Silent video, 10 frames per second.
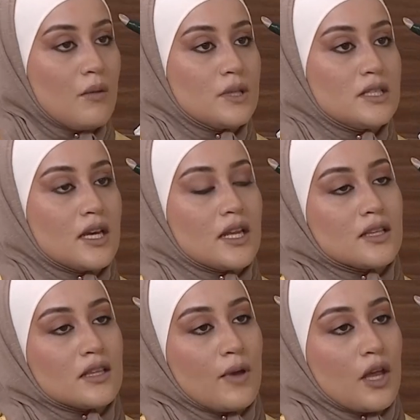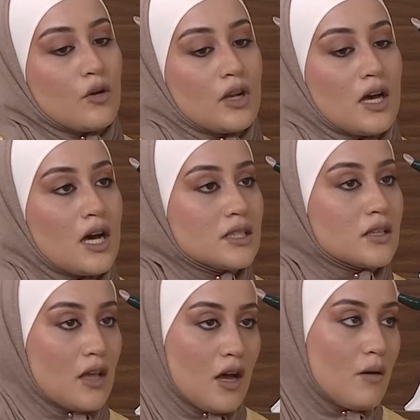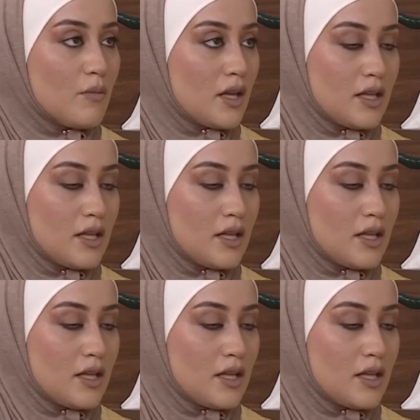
بدي انا انتبه انه انا هذا الطعام